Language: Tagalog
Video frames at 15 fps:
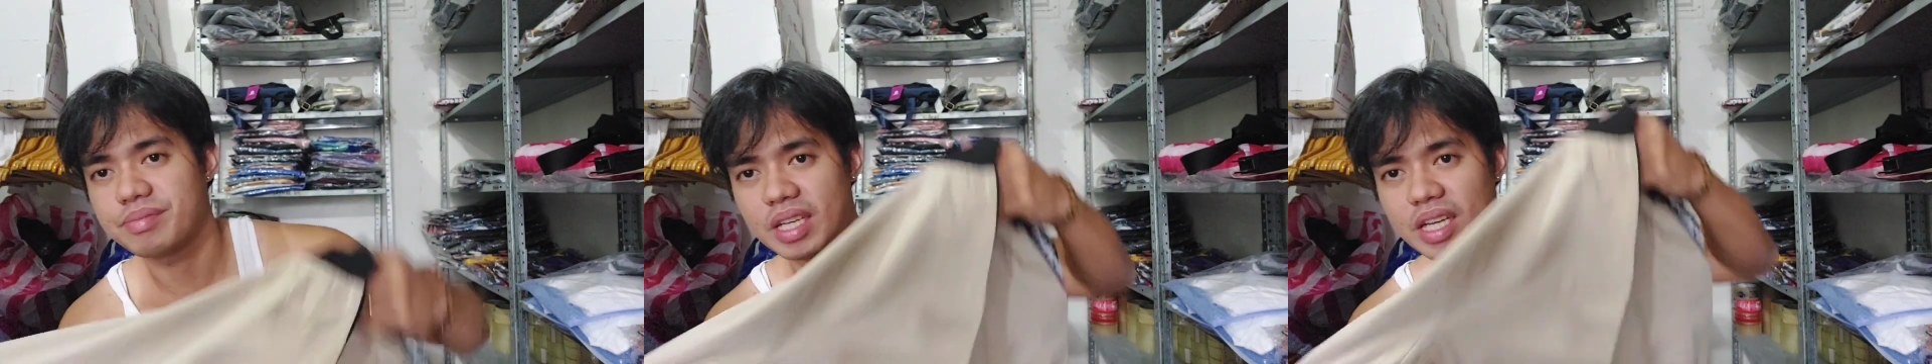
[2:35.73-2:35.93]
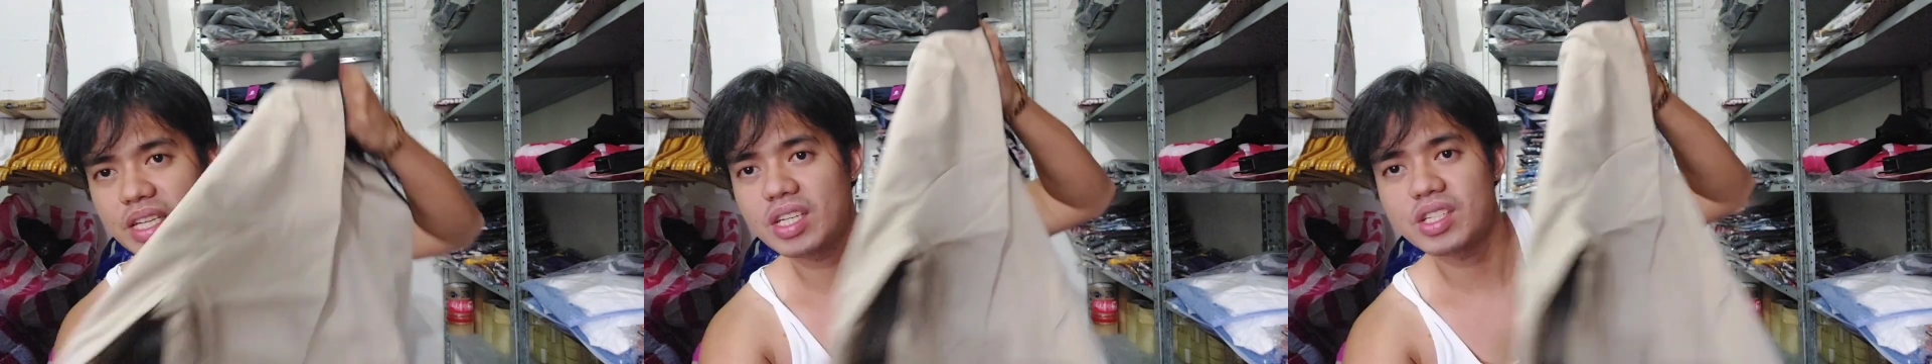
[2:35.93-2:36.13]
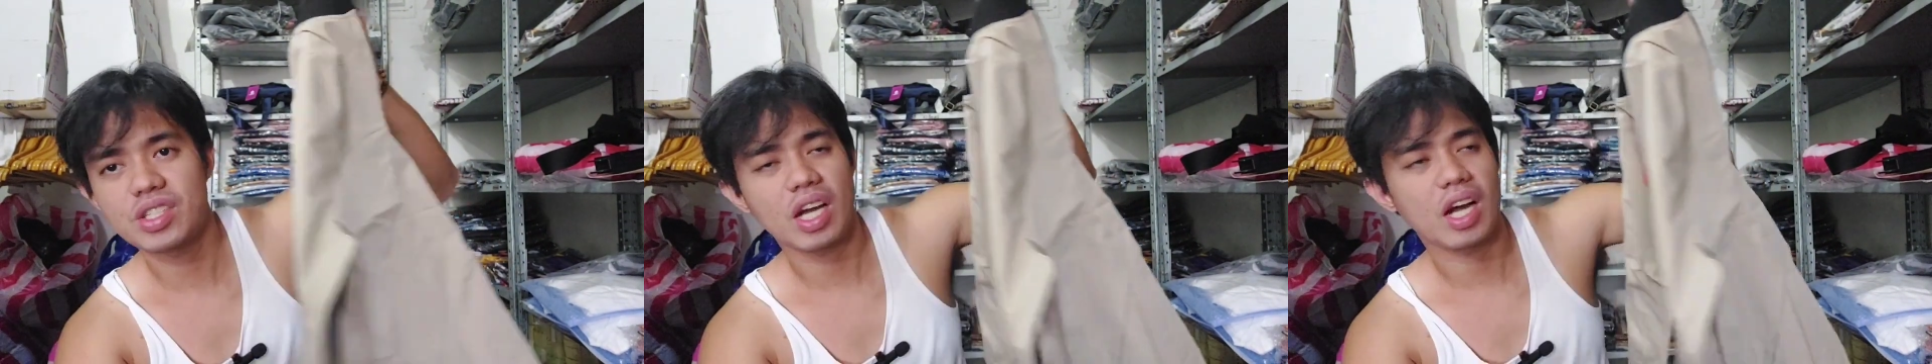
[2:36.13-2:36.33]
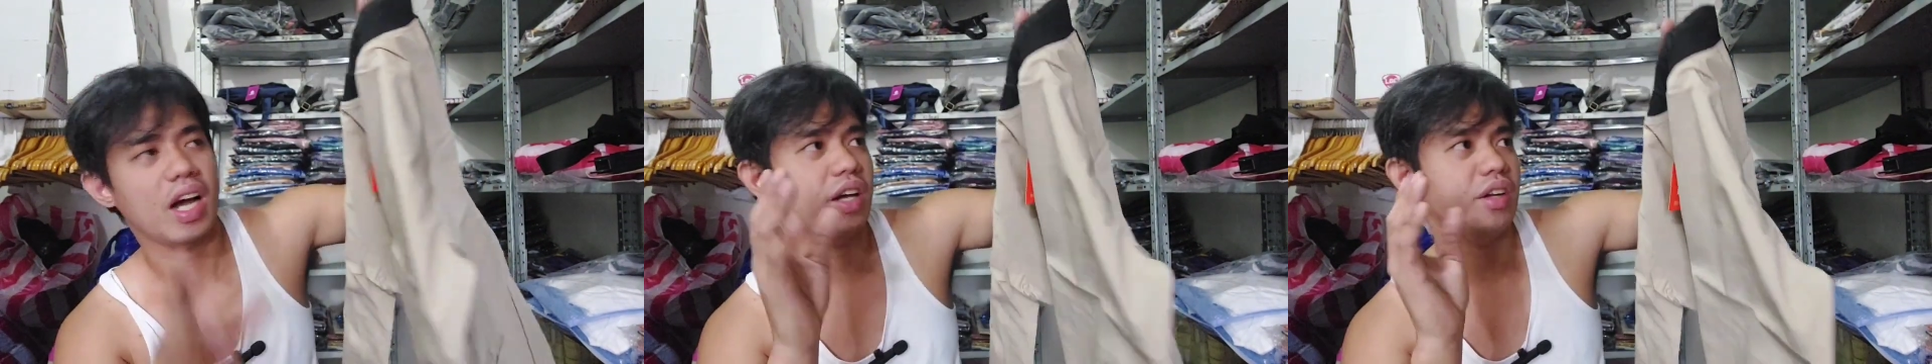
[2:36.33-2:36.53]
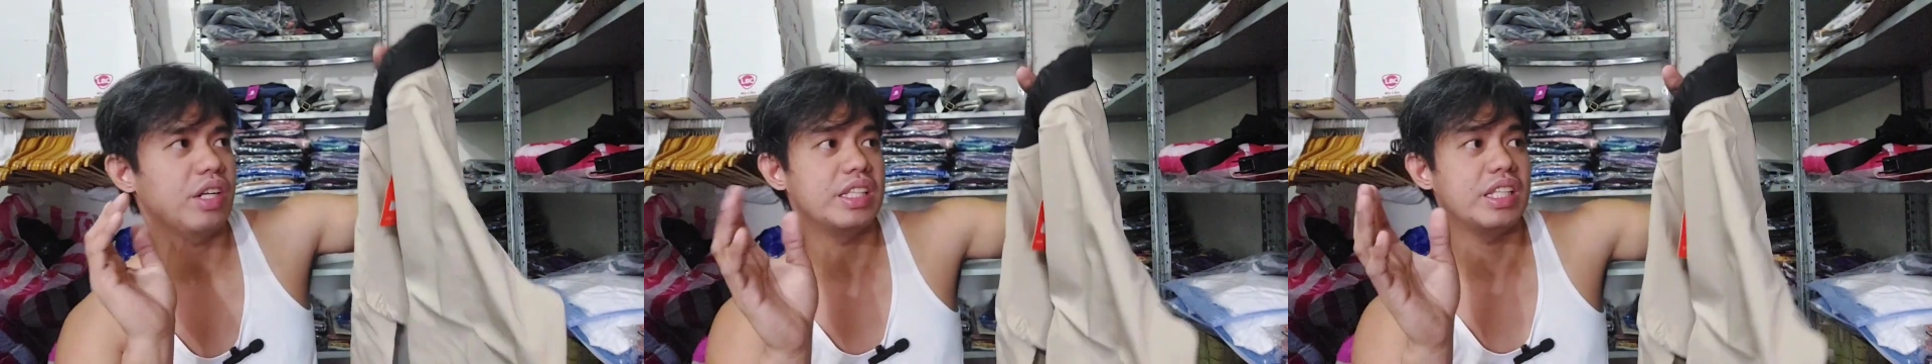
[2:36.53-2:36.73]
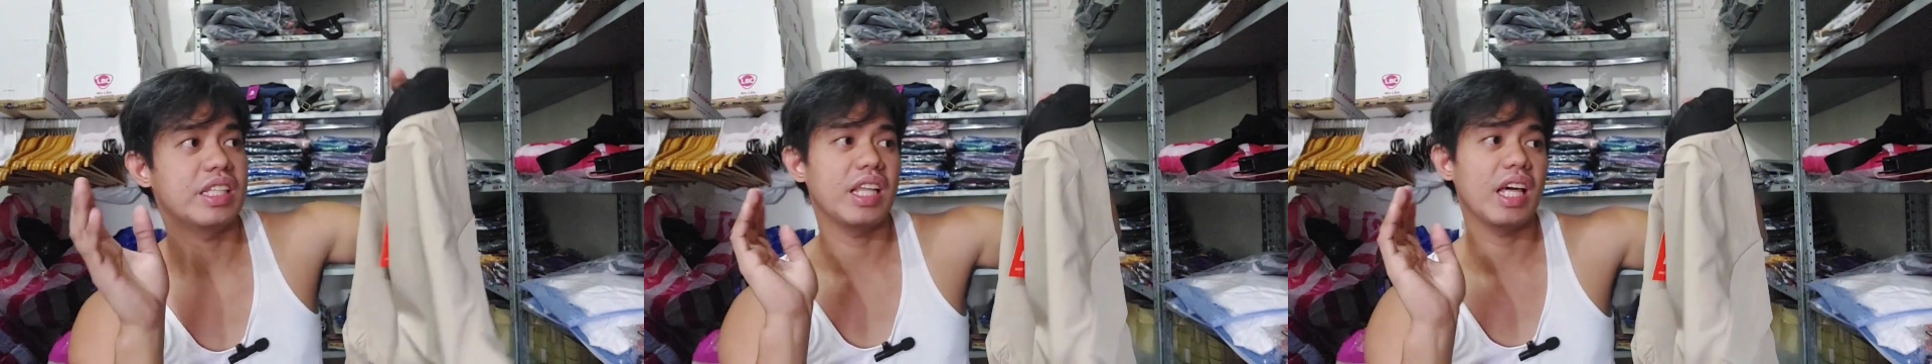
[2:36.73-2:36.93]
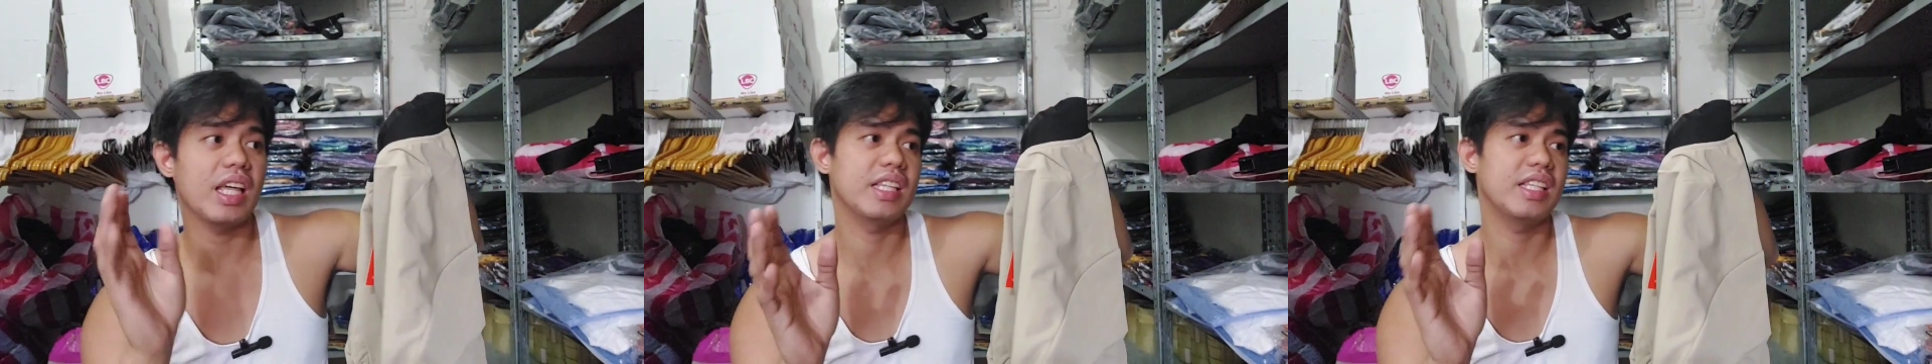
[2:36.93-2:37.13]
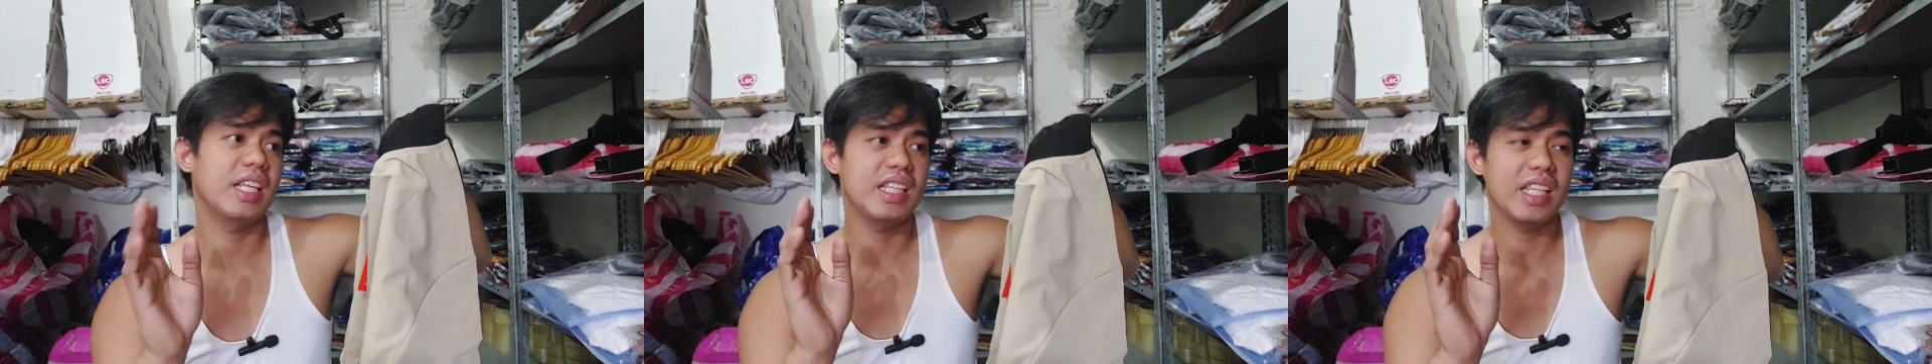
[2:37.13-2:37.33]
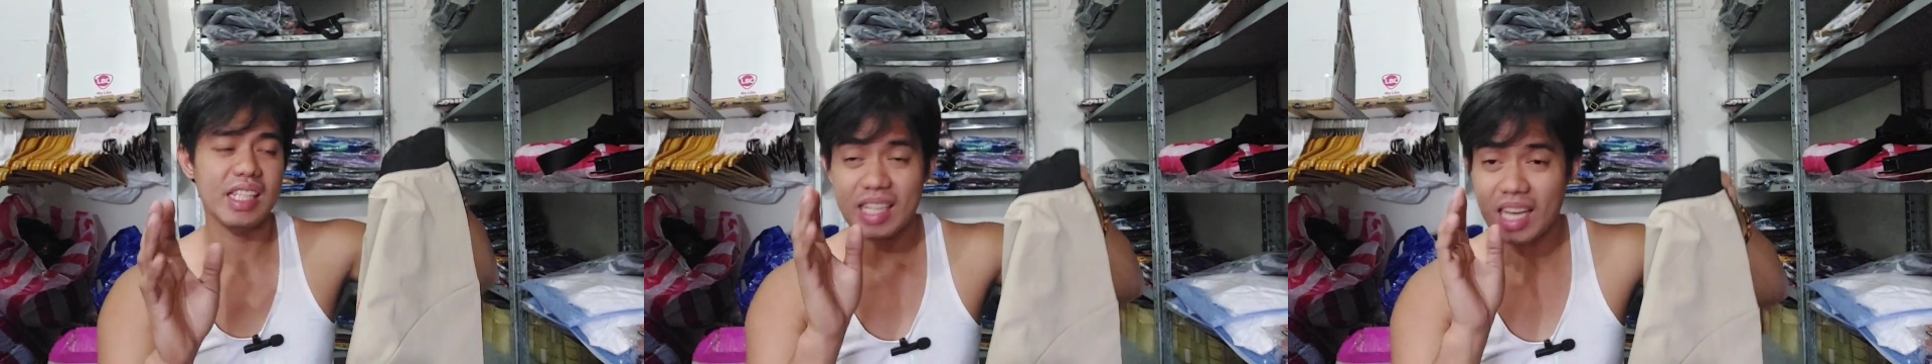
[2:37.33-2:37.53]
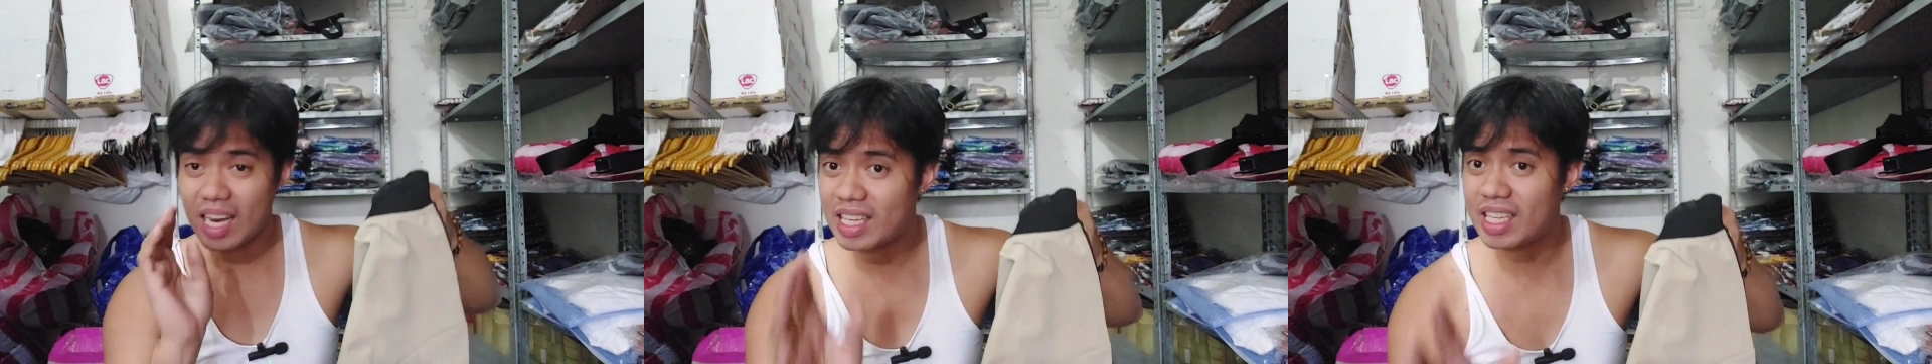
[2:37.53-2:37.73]
Ganyan siya. Ngayon, i
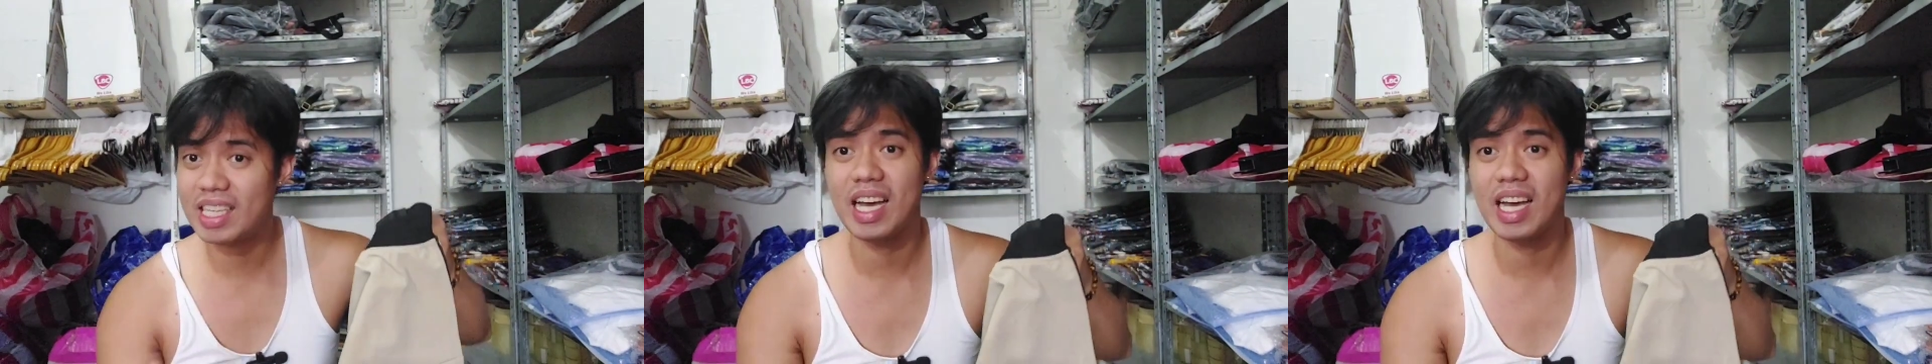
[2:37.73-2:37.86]
ididetalye